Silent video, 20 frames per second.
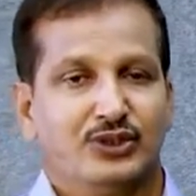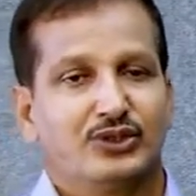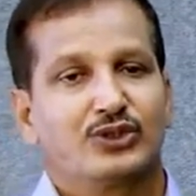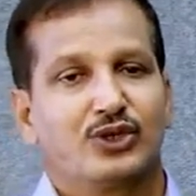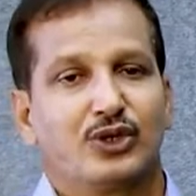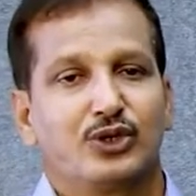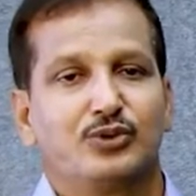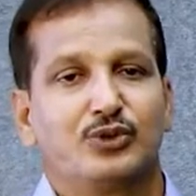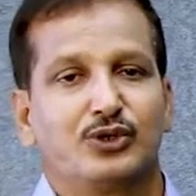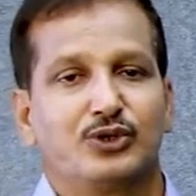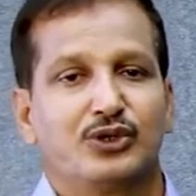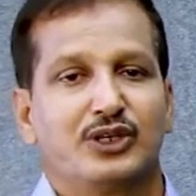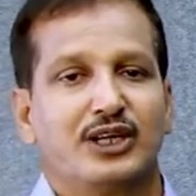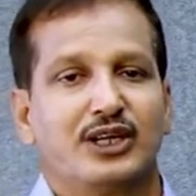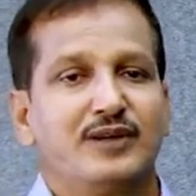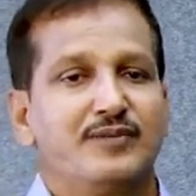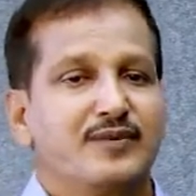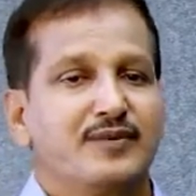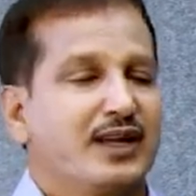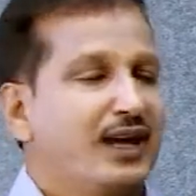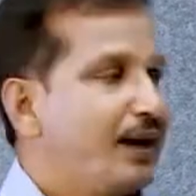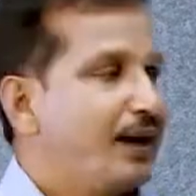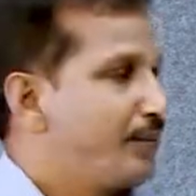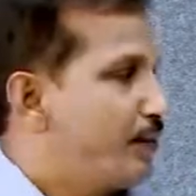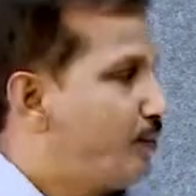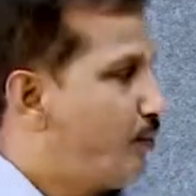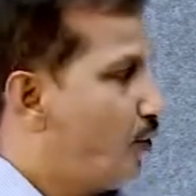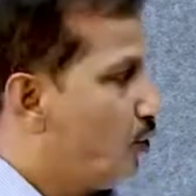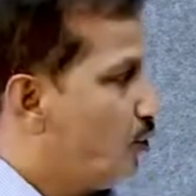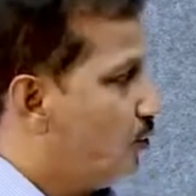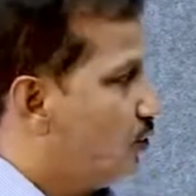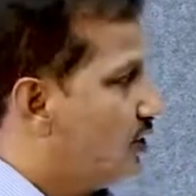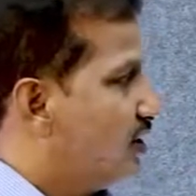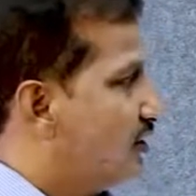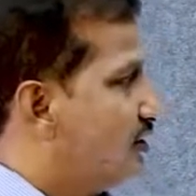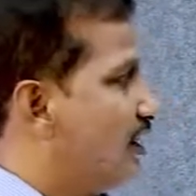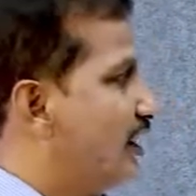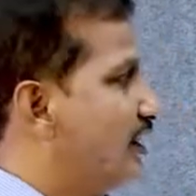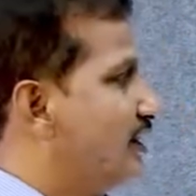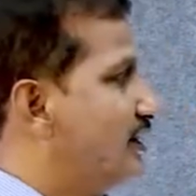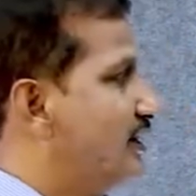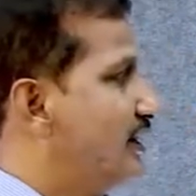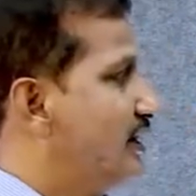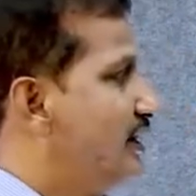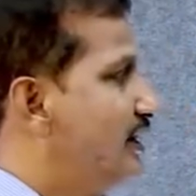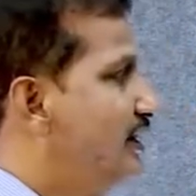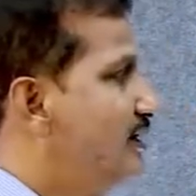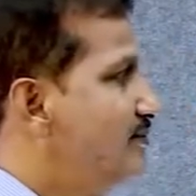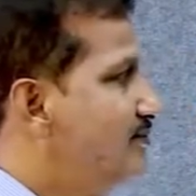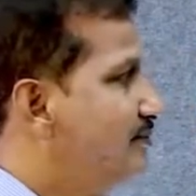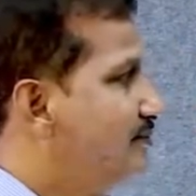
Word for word: চলো বন্ধুরা আমরা পরবর্তী স্লাইডে দেখি